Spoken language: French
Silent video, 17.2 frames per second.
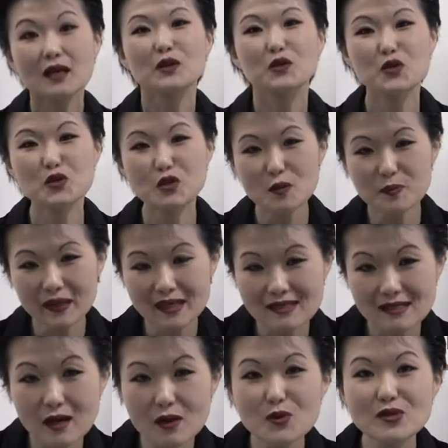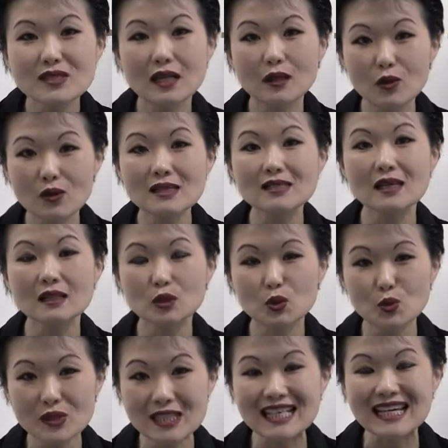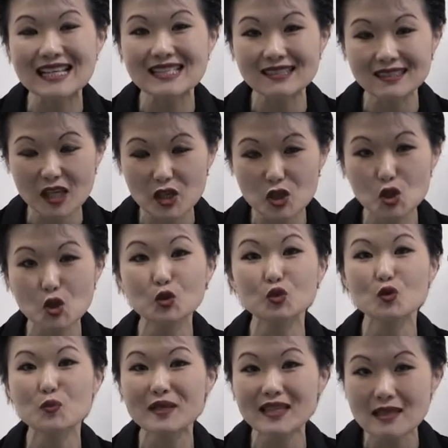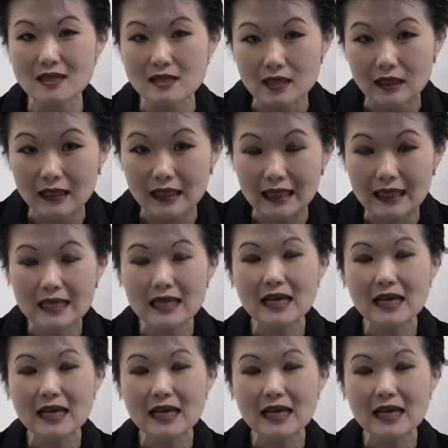Nous sommes présents au salon Sandwich et Snack Show depuis des années,